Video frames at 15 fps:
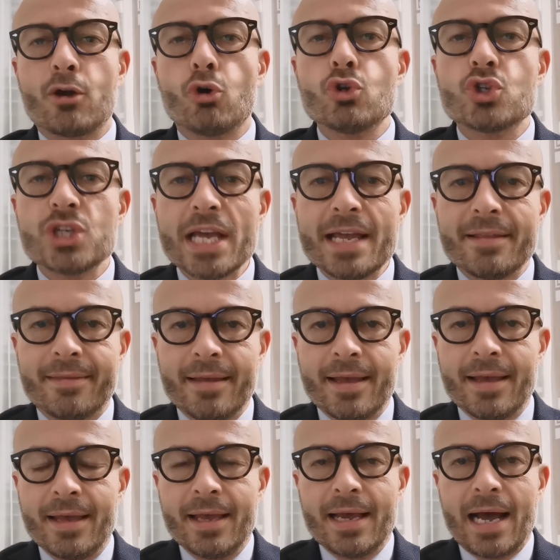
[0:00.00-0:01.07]

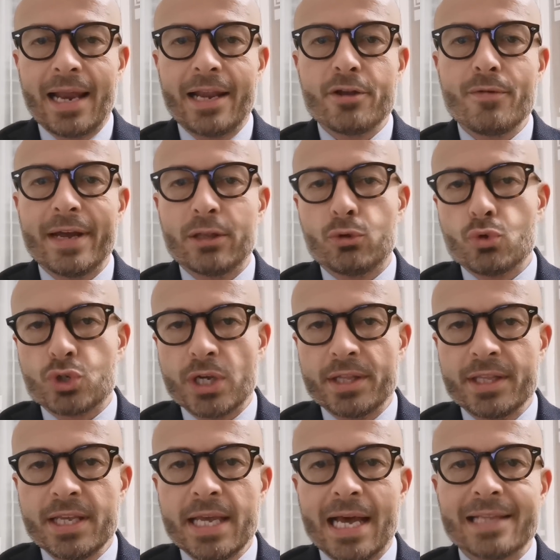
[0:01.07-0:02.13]
consente alla Juventus
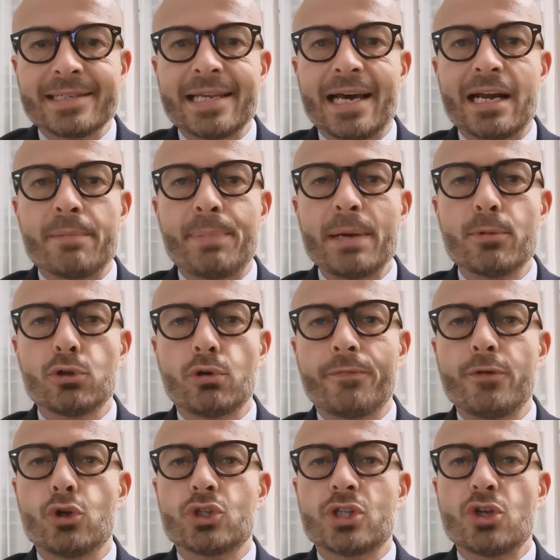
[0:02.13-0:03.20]
di alzare il primo
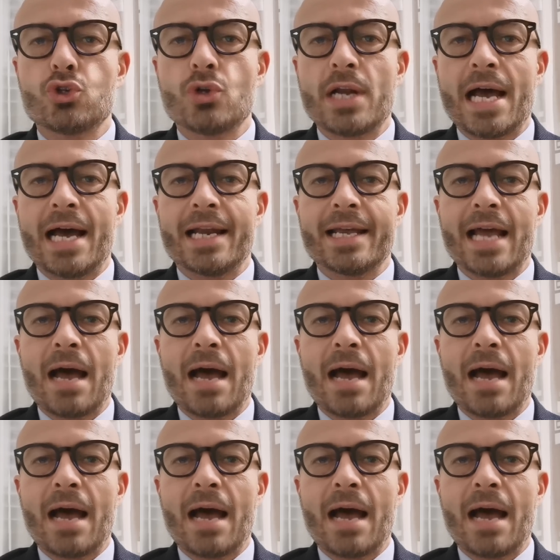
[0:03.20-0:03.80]
trofeo stagionale,